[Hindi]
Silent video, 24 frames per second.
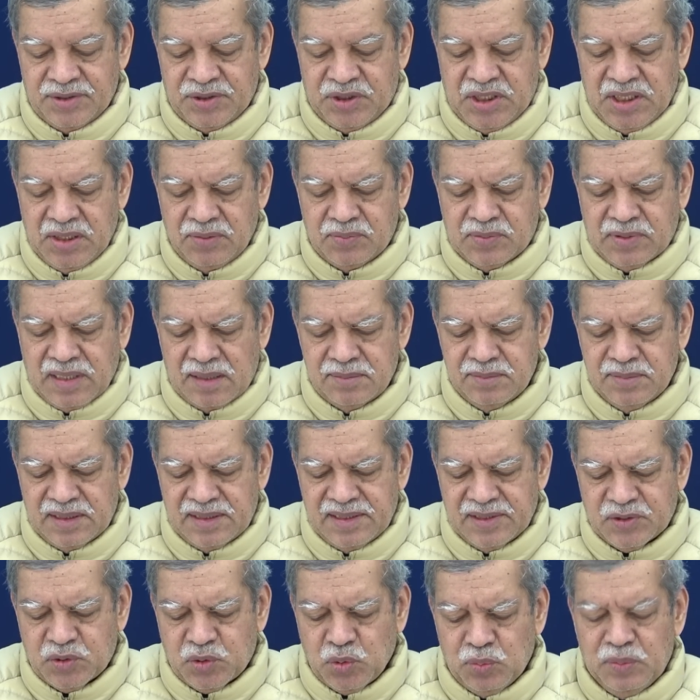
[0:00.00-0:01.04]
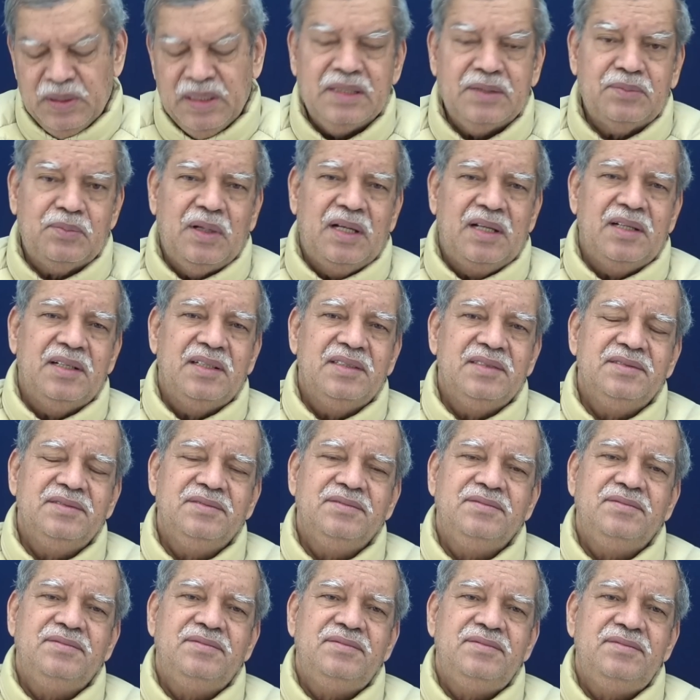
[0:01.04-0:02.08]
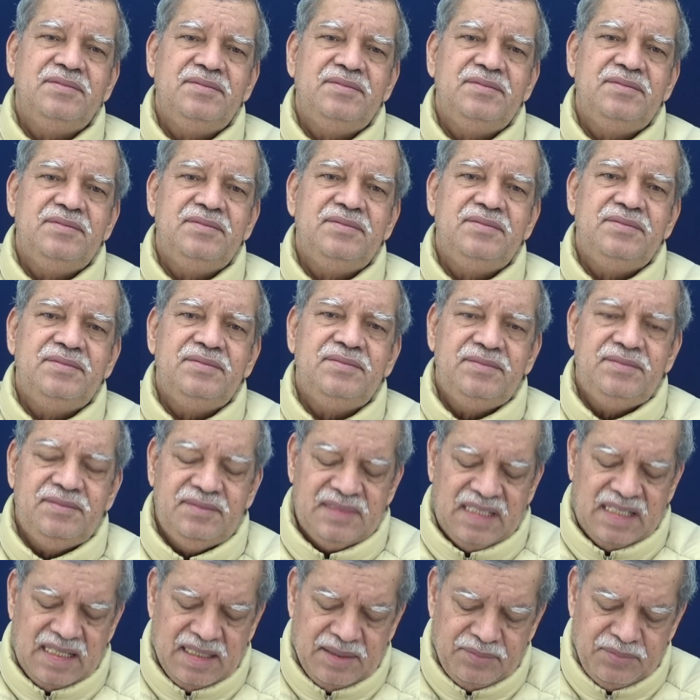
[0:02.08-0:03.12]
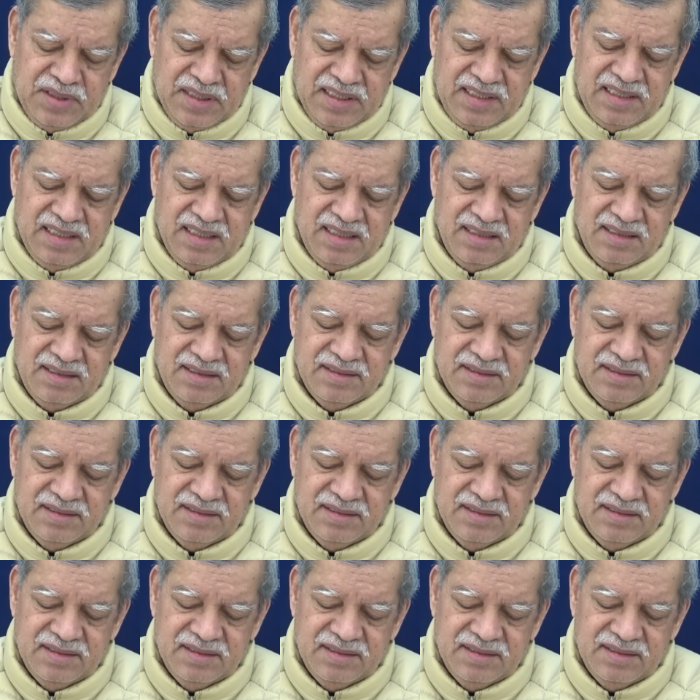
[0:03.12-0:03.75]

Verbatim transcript: जीवता मरे सो भेद पाए आप देखिए